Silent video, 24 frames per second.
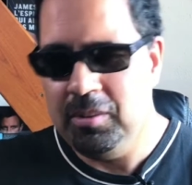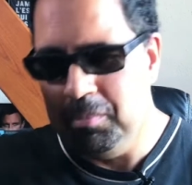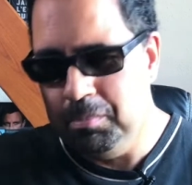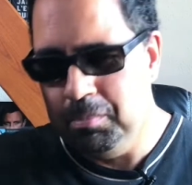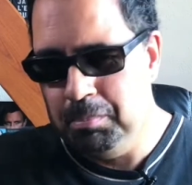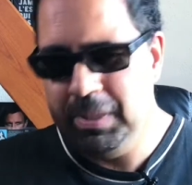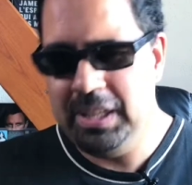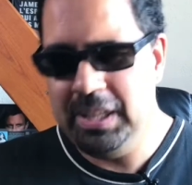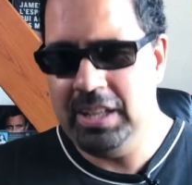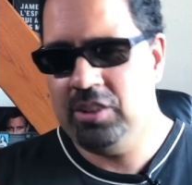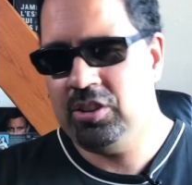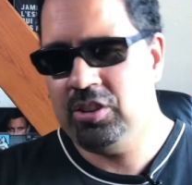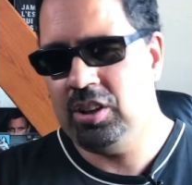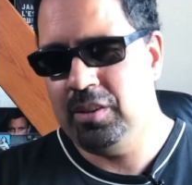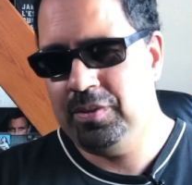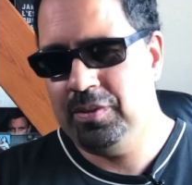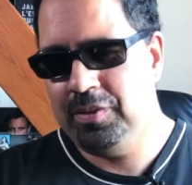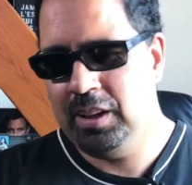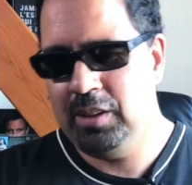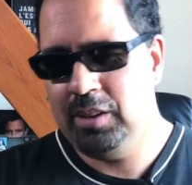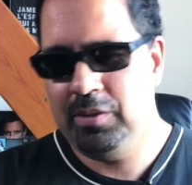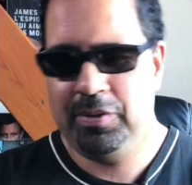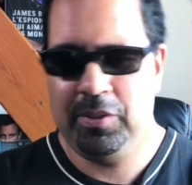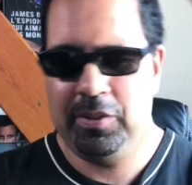Milch
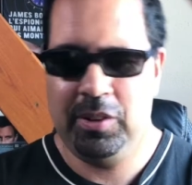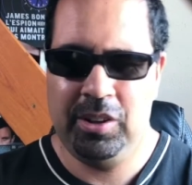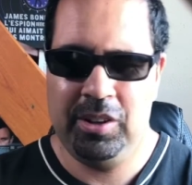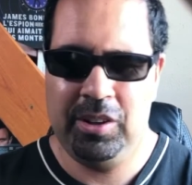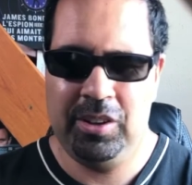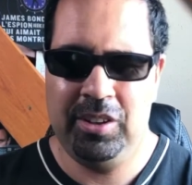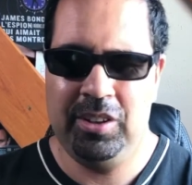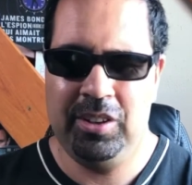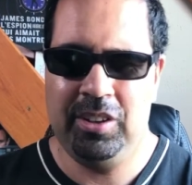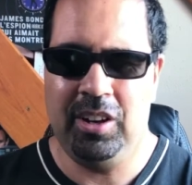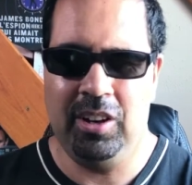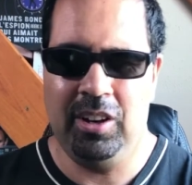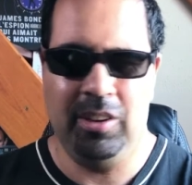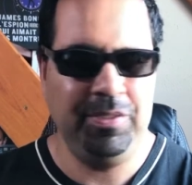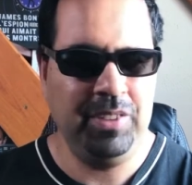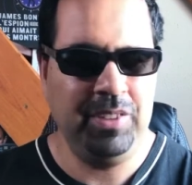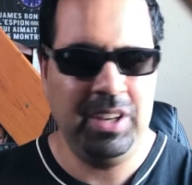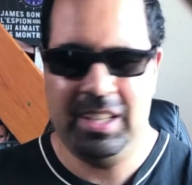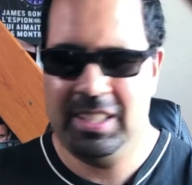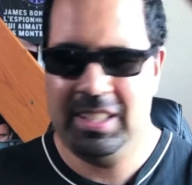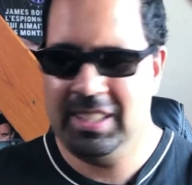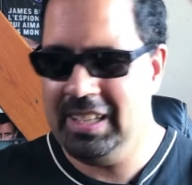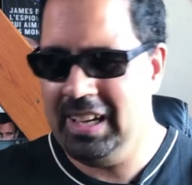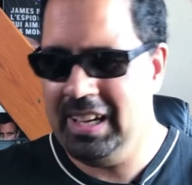Pfeiffer,
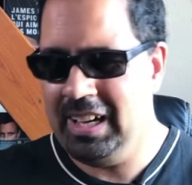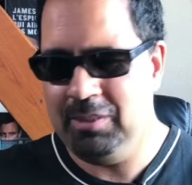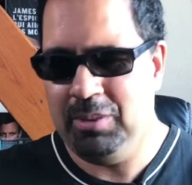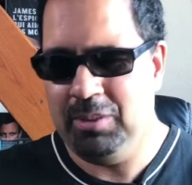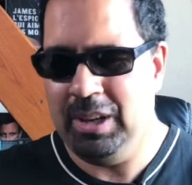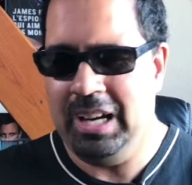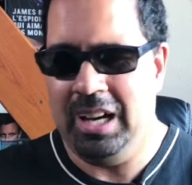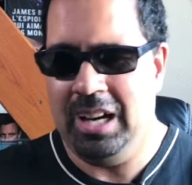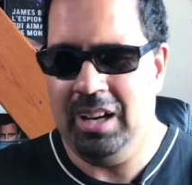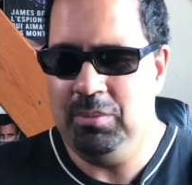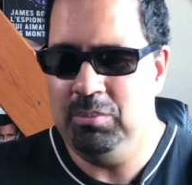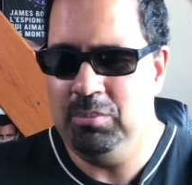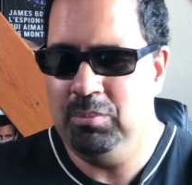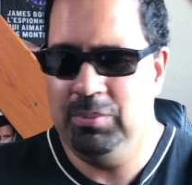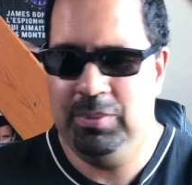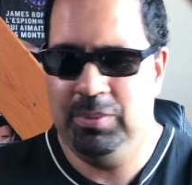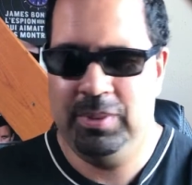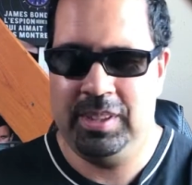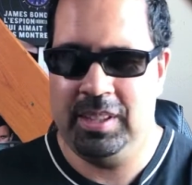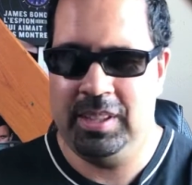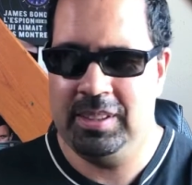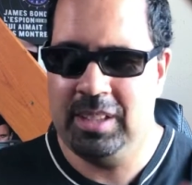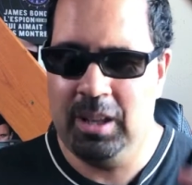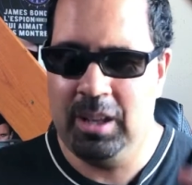enfin y a, voilà, c'est